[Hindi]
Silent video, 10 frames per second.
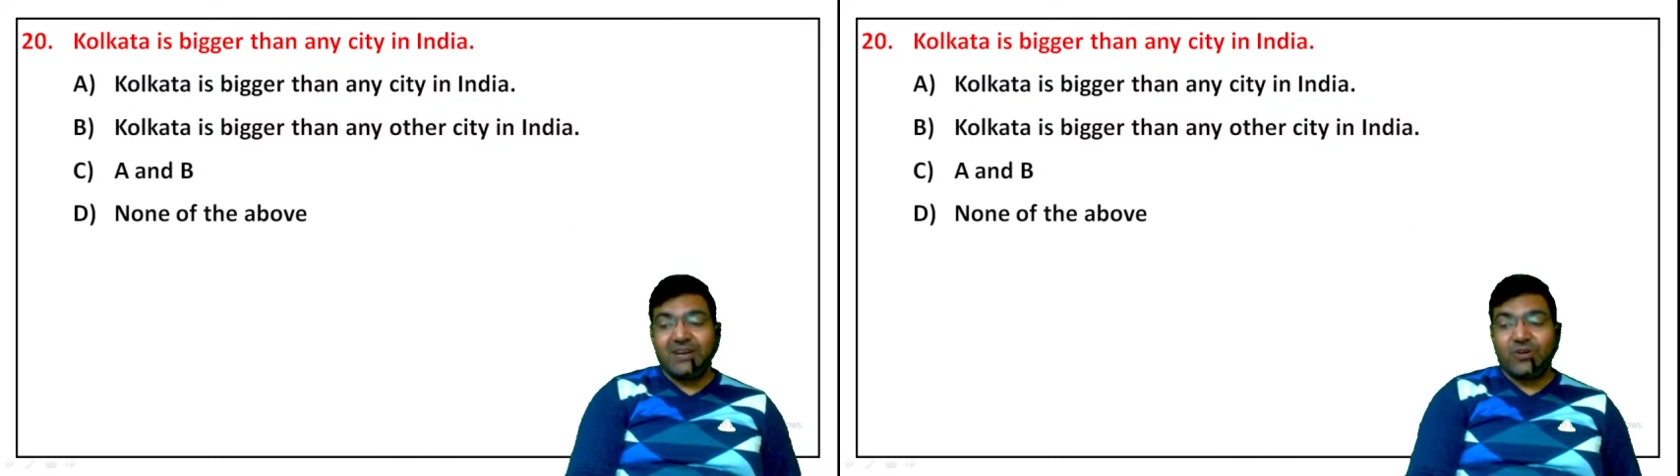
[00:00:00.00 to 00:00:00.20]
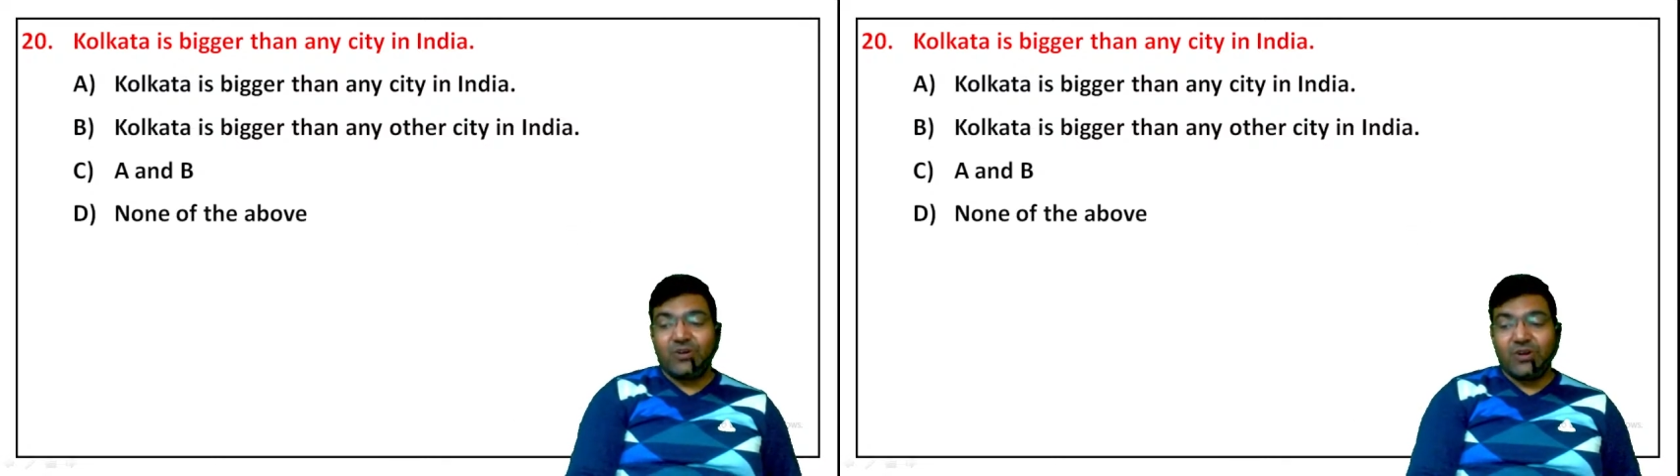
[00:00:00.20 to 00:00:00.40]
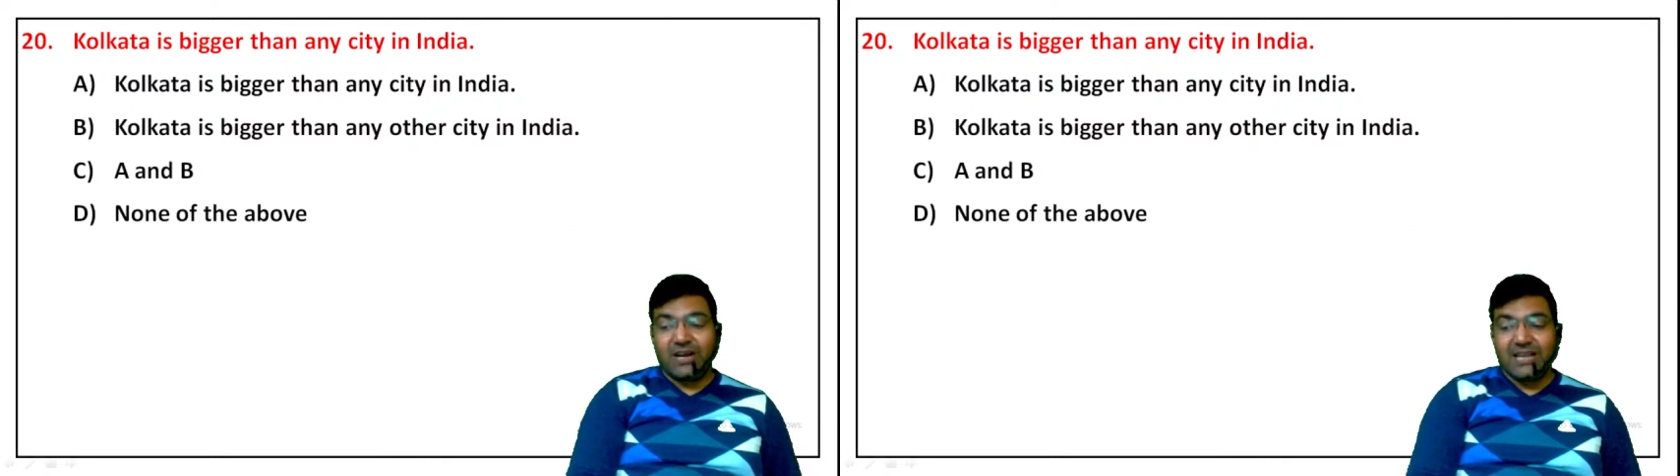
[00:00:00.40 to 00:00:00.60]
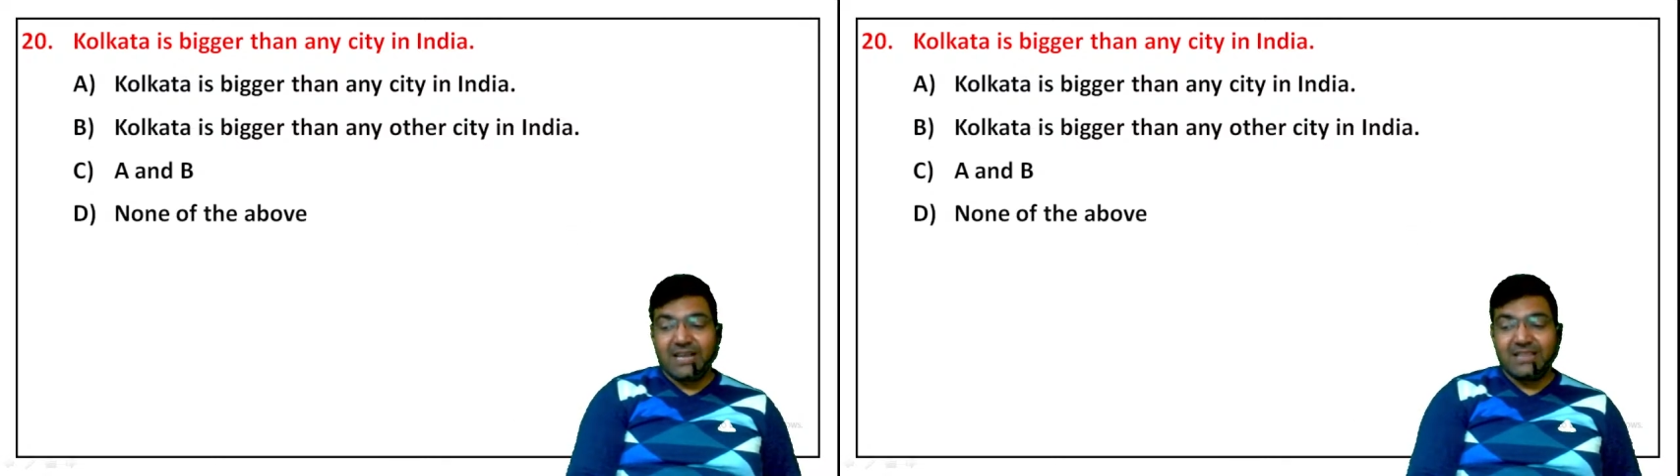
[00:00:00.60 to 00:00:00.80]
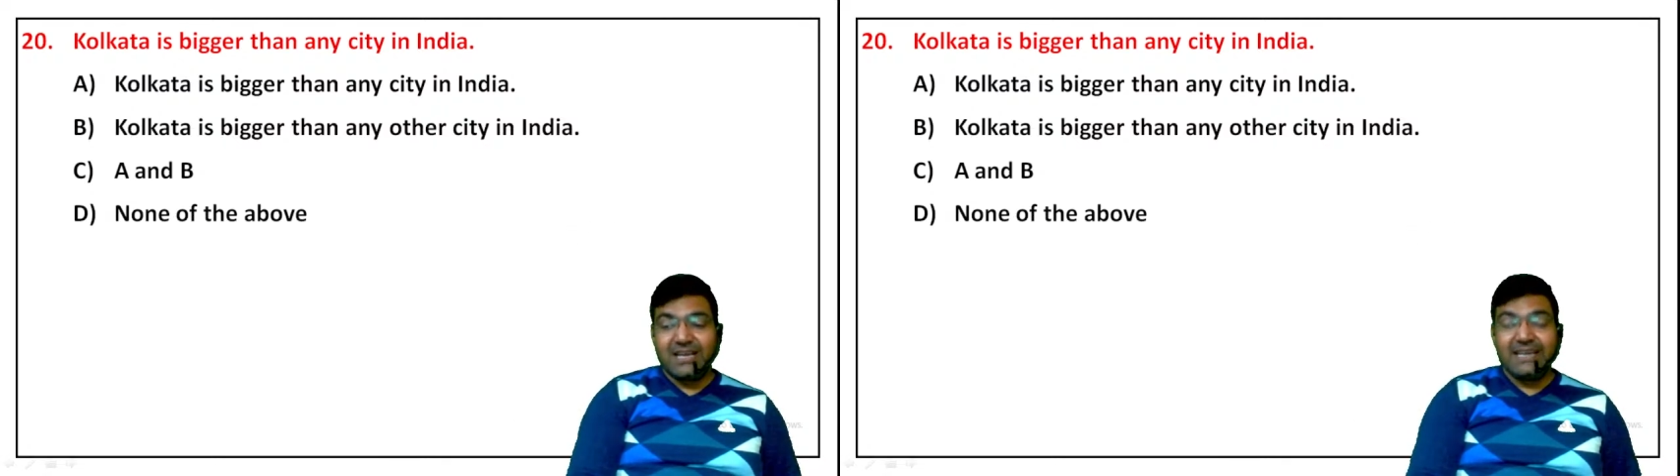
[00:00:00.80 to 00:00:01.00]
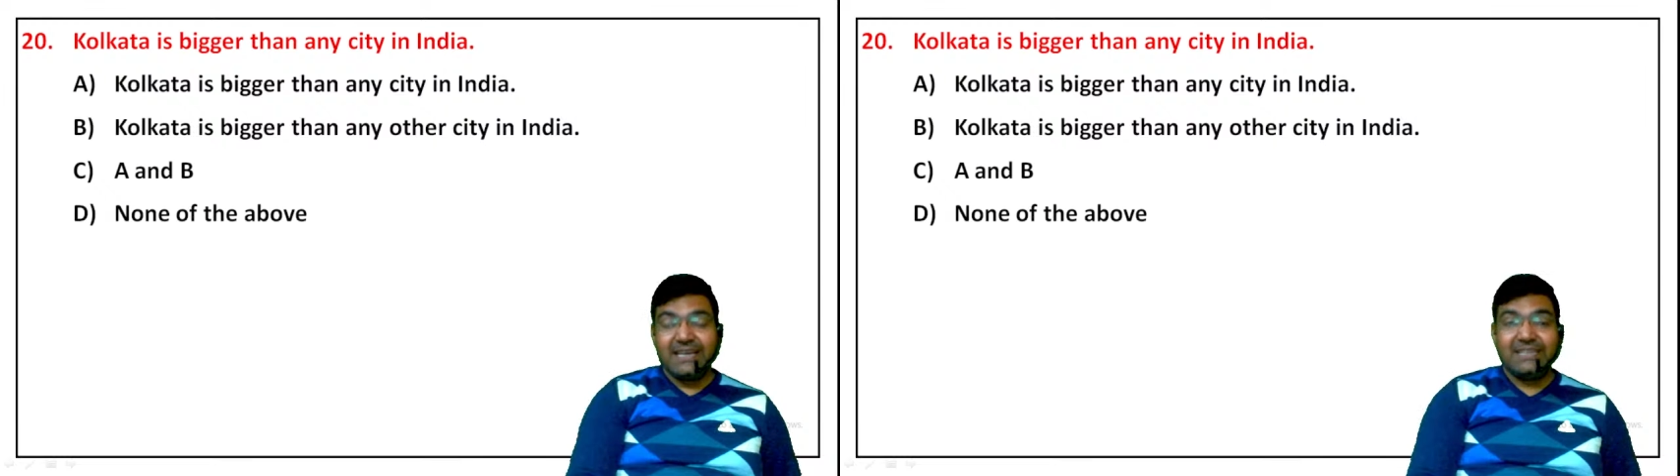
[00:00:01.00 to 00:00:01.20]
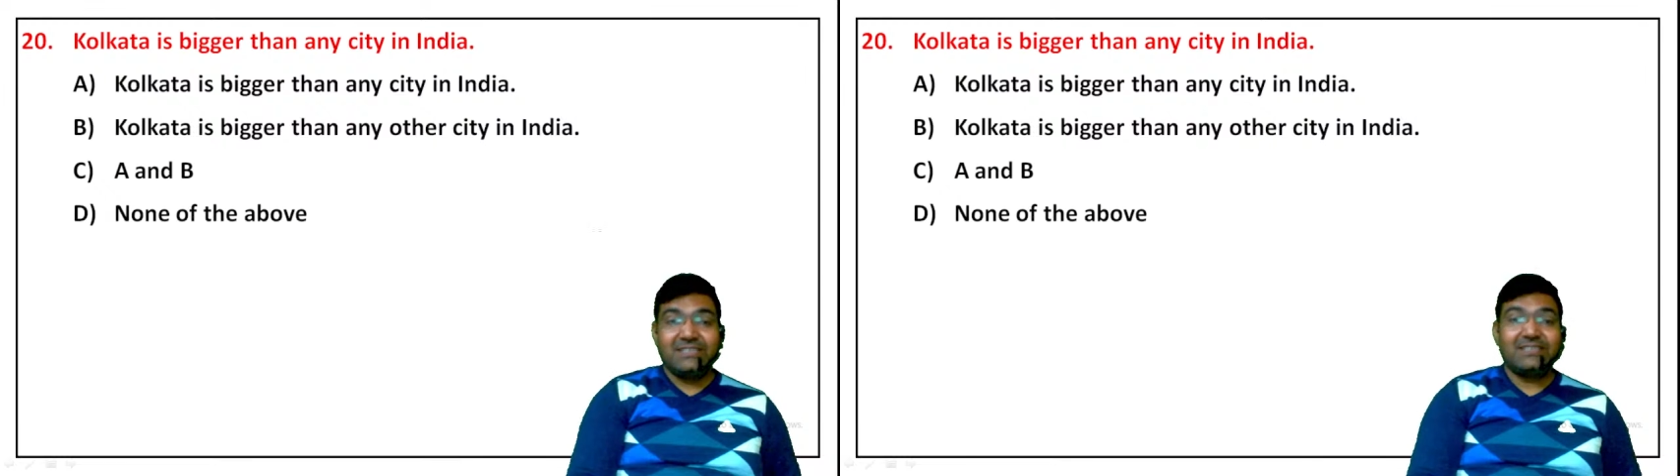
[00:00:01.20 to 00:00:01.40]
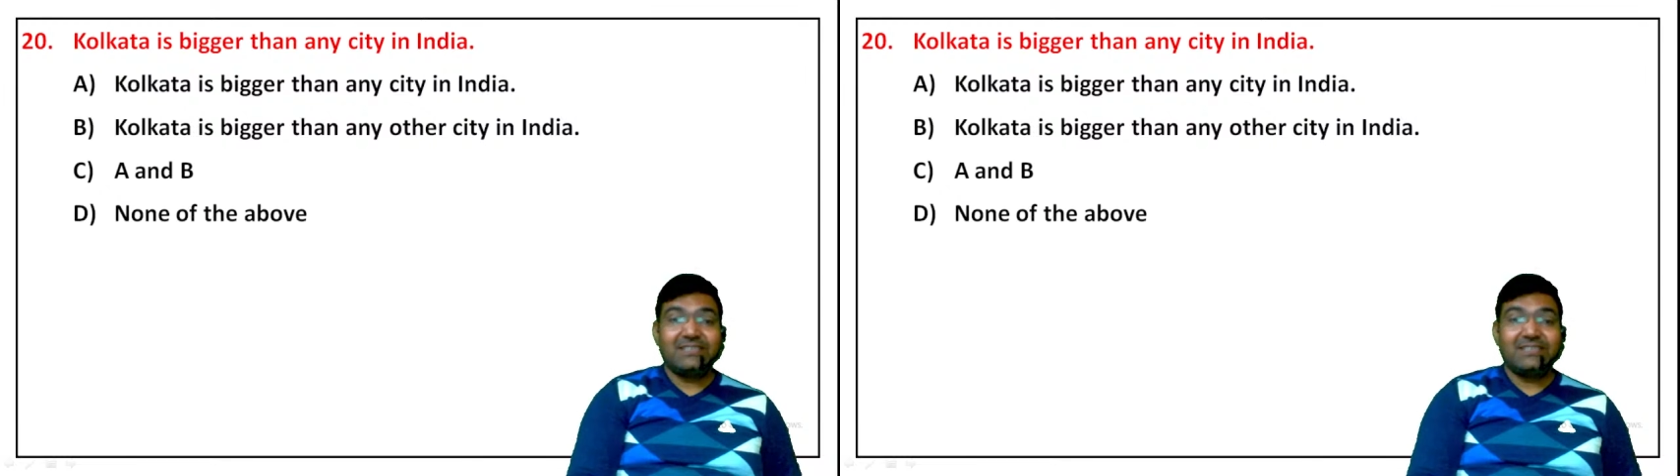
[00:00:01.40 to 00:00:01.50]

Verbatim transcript: कोलकाता इज